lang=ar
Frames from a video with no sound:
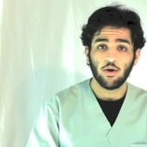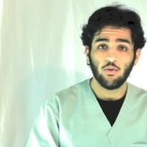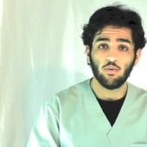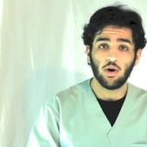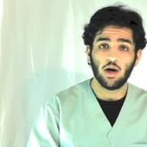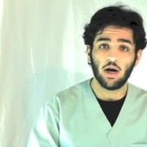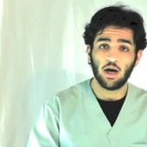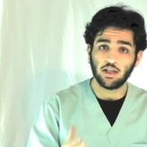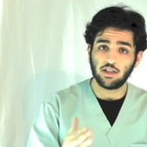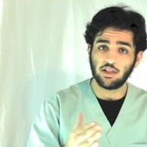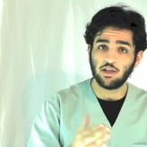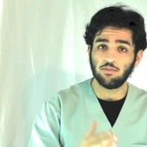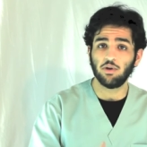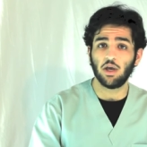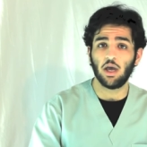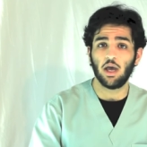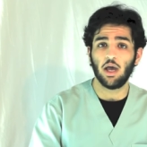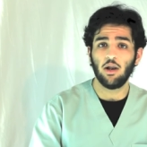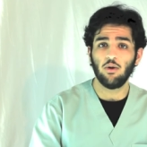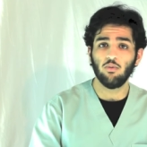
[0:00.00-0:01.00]
والتي
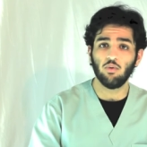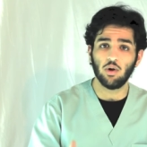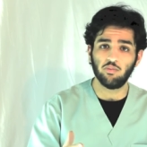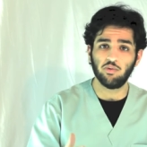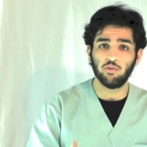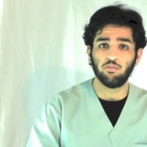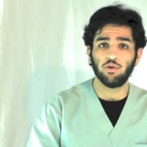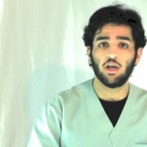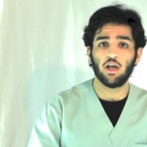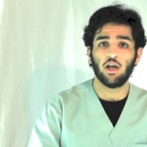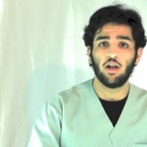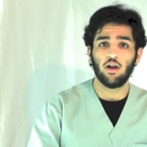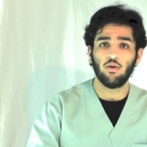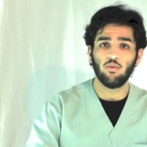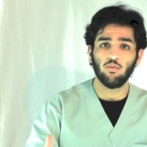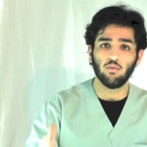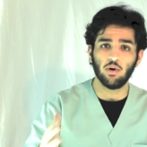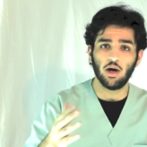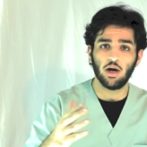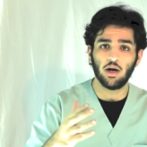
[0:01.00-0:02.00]
بي ال والبي بي
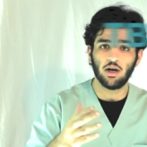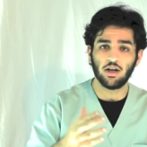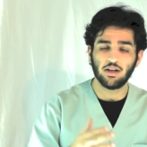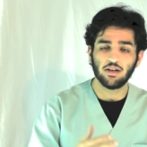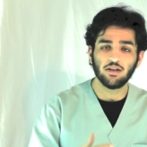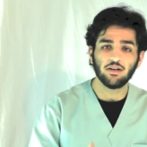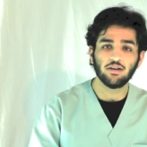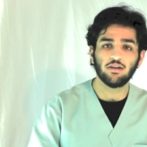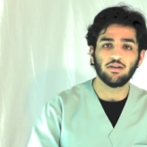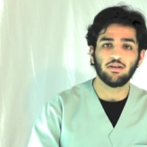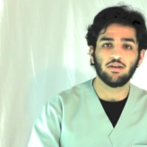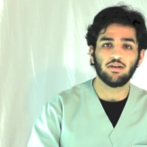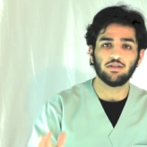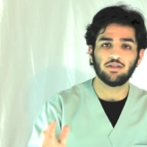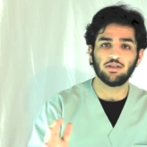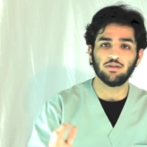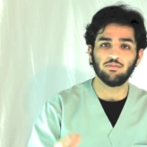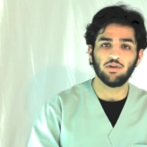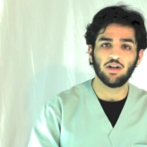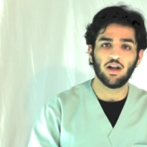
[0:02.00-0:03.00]
ال
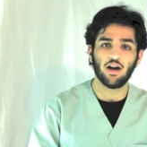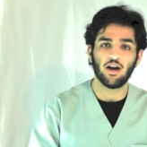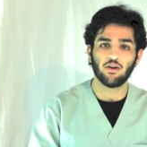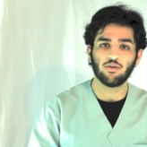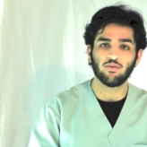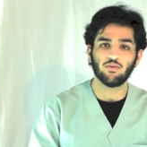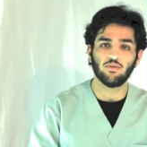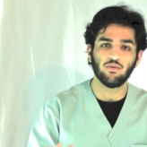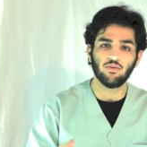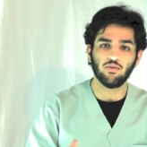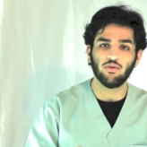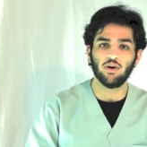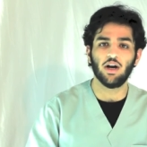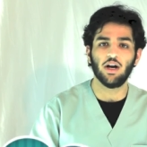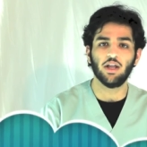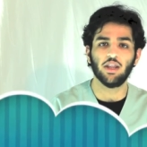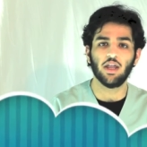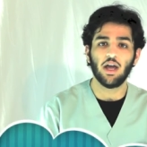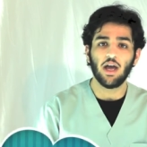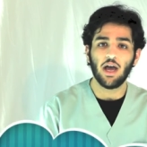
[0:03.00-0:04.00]
والسيمينار
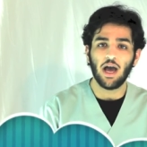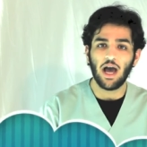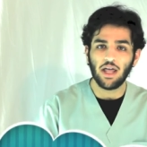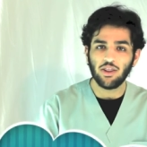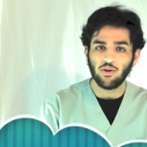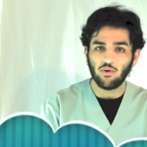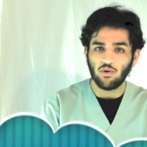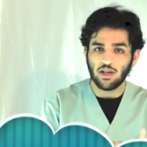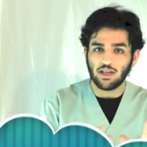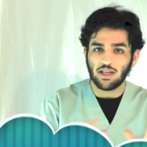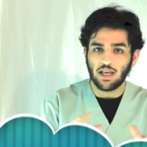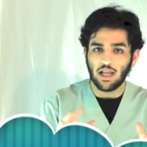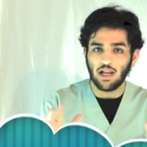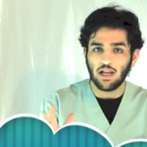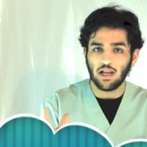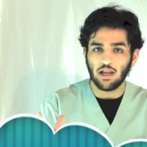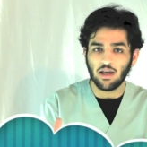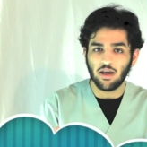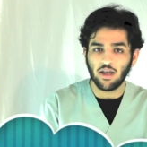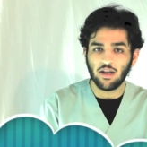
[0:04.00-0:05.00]
وهذا هذول
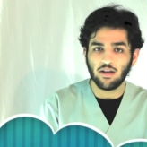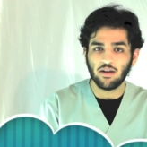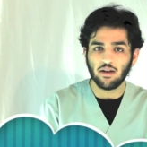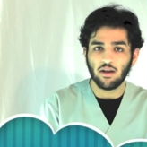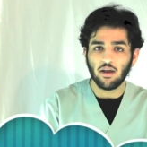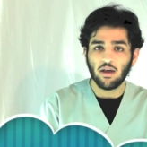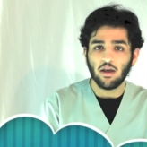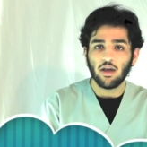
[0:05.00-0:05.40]
كلهن